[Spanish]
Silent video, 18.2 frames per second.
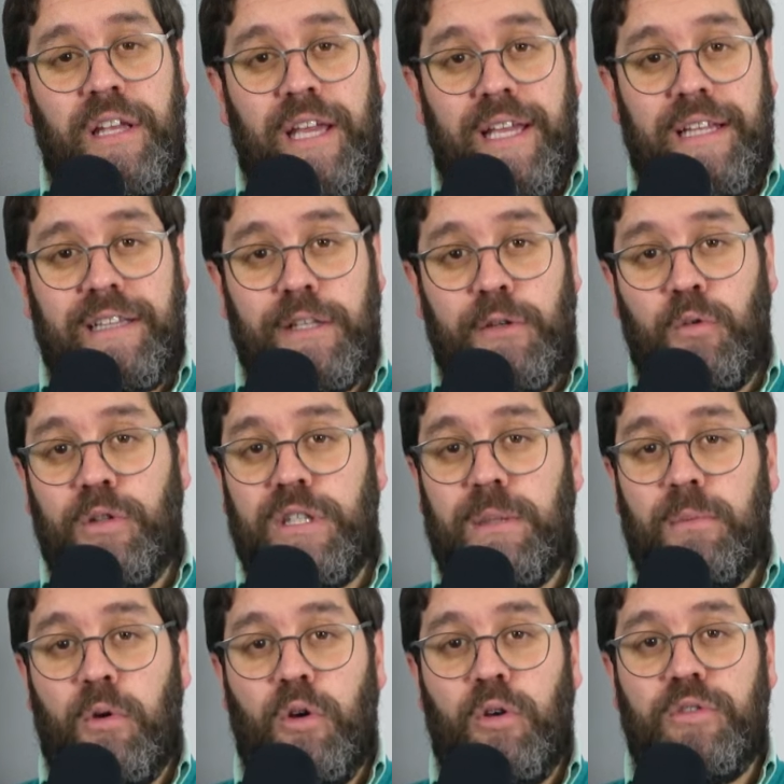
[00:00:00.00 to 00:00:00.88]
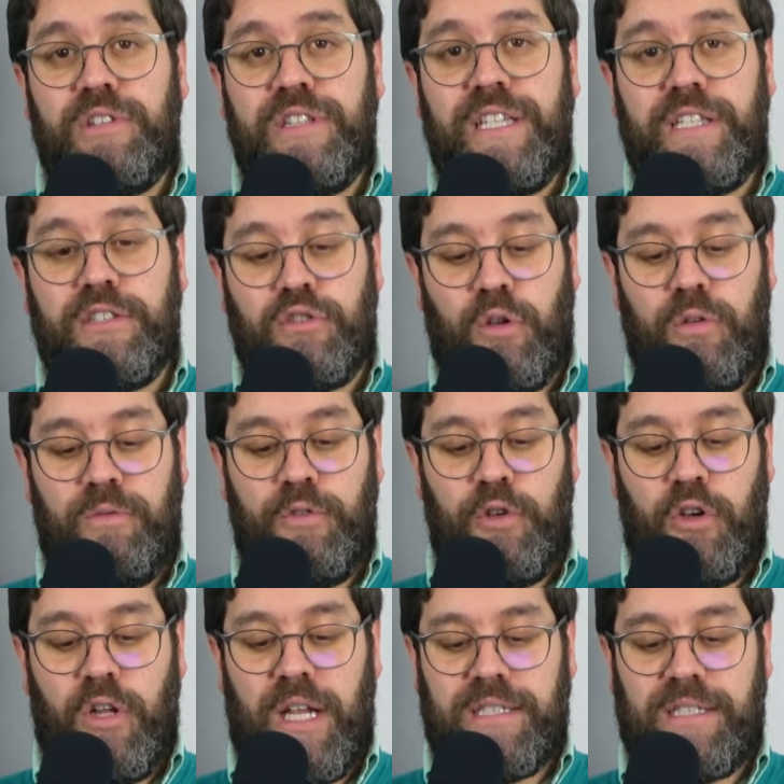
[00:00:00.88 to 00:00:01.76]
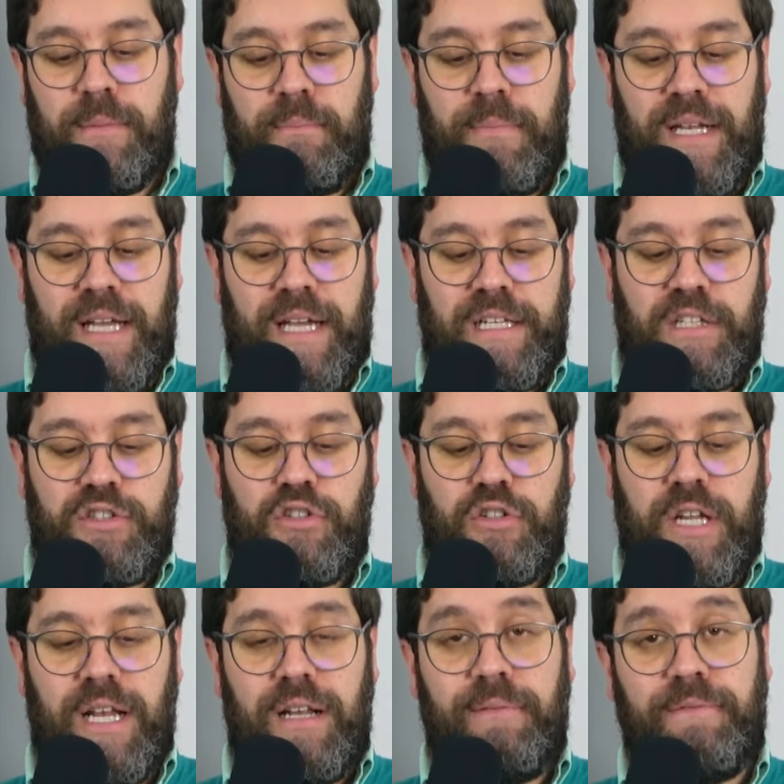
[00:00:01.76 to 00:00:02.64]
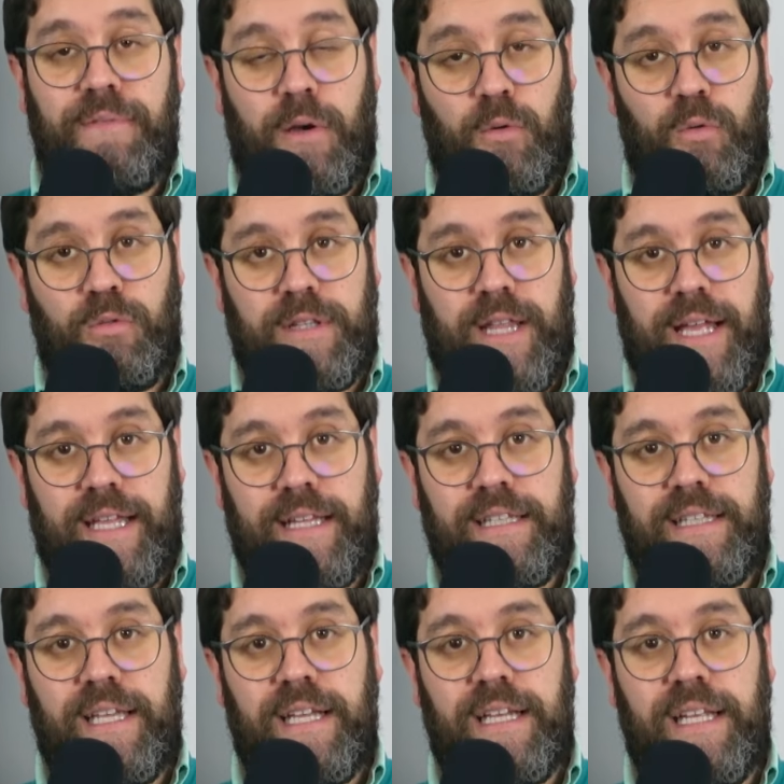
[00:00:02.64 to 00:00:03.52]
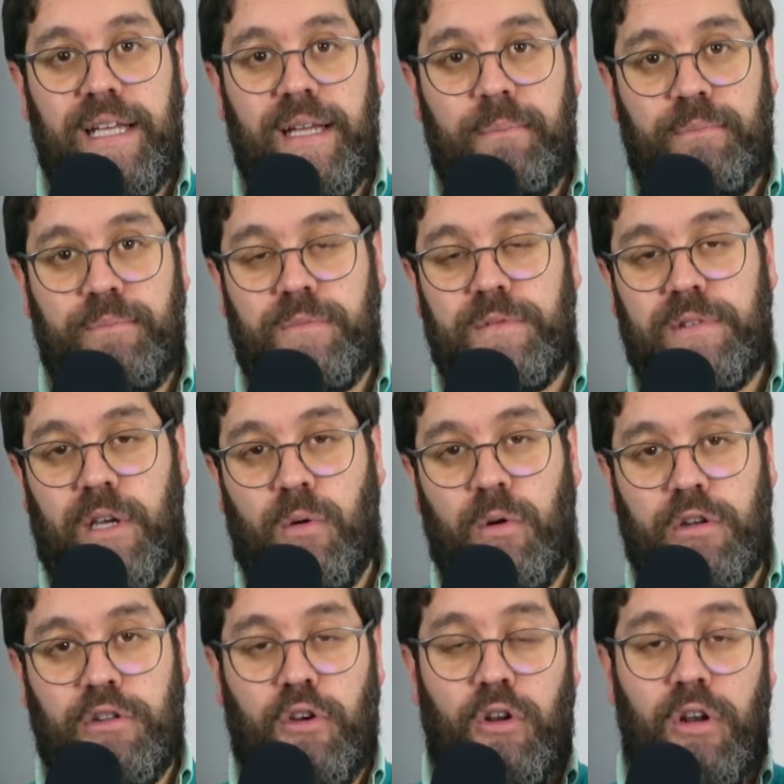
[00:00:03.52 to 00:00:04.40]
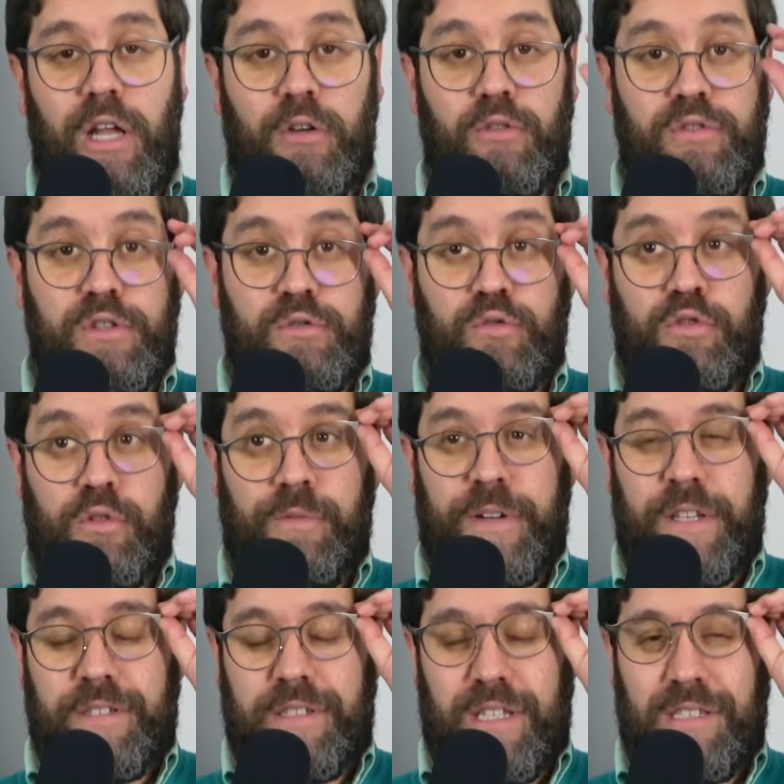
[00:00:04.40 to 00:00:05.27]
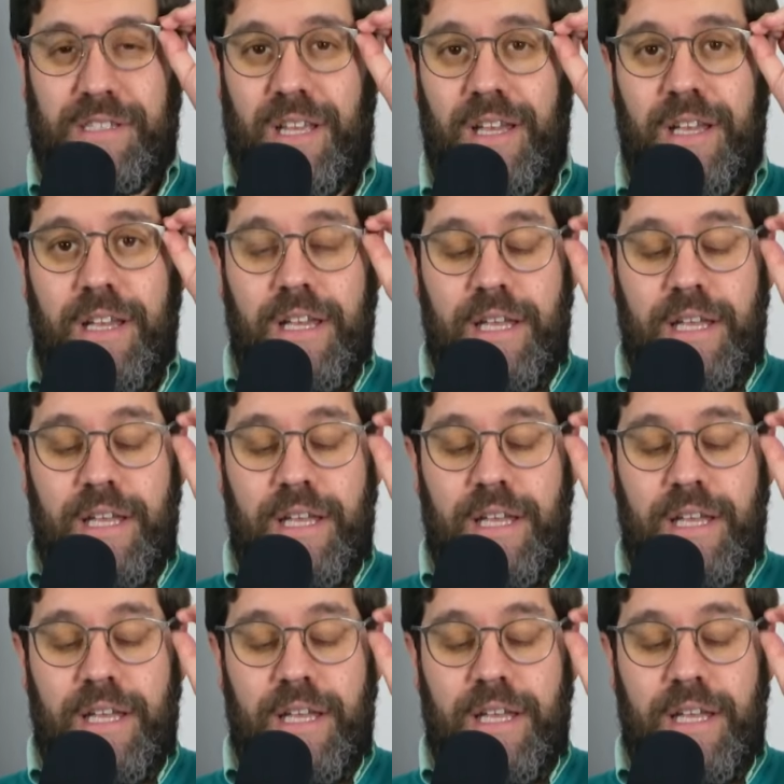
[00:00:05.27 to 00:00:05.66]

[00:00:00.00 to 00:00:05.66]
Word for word: este último disolvió la Asamblea Nacional, facultad que tiene de acuerdo con la constitución francesa,